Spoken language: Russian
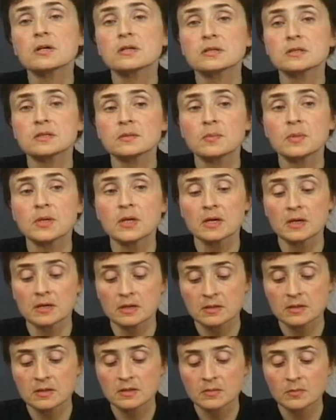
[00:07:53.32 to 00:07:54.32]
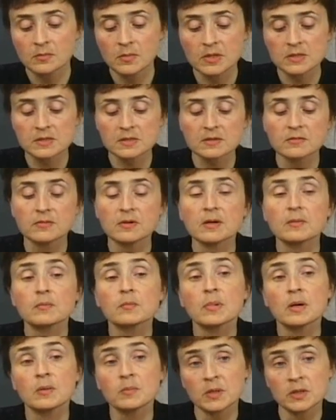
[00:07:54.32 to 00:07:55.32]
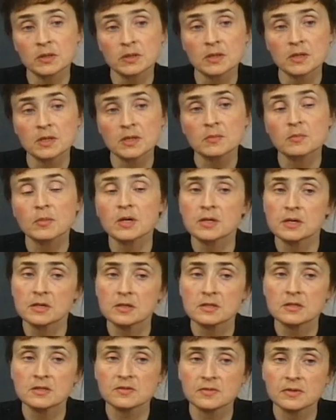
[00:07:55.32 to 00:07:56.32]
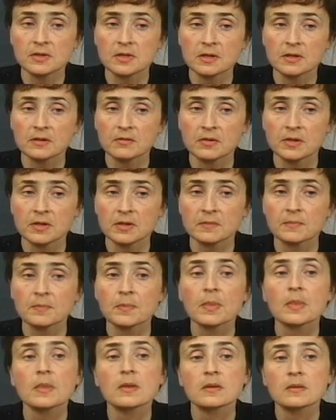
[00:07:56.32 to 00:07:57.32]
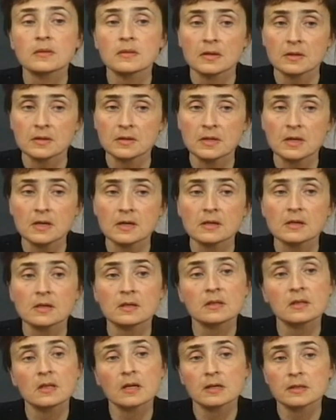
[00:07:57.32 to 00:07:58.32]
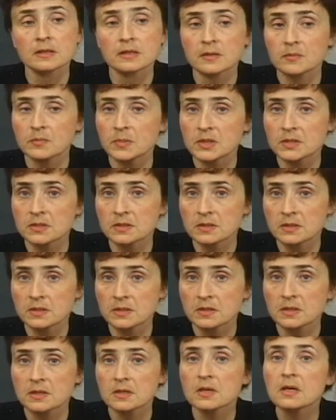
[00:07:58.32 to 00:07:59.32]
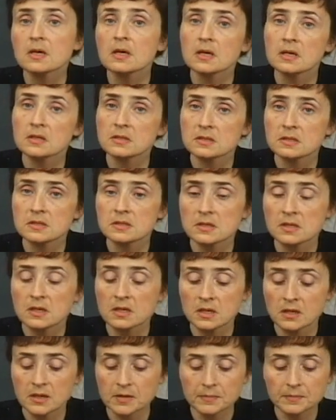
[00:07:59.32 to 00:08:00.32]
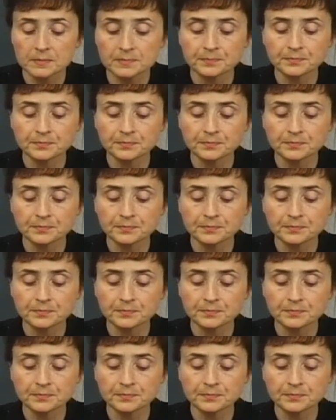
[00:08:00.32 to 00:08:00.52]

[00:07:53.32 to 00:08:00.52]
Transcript: октября, Москва, помета Марины Цветаевой. Тогда, когда написаны эти стихи.